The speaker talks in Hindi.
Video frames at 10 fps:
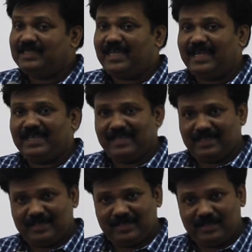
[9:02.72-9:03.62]
कहां जाएंगे
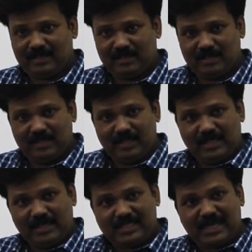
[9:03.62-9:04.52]

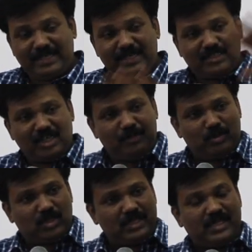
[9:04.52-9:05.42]
इस कंडीशन में
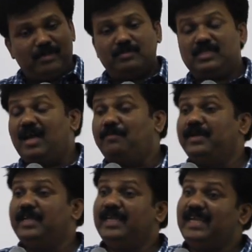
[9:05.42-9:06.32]
उसके
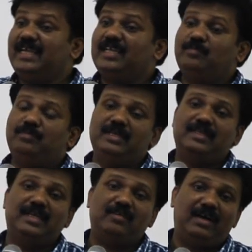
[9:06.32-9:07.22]
सामने एक भी
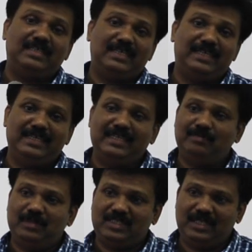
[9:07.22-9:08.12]
दरवाज़ा नहीं है
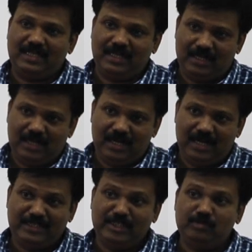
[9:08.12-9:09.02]
बेचने का
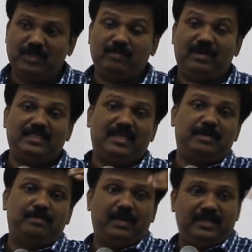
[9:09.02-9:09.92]
अंतिम दरवाज़ा
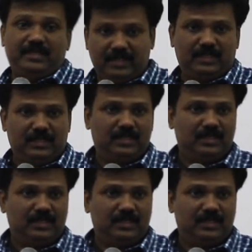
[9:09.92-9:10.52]
भी बंद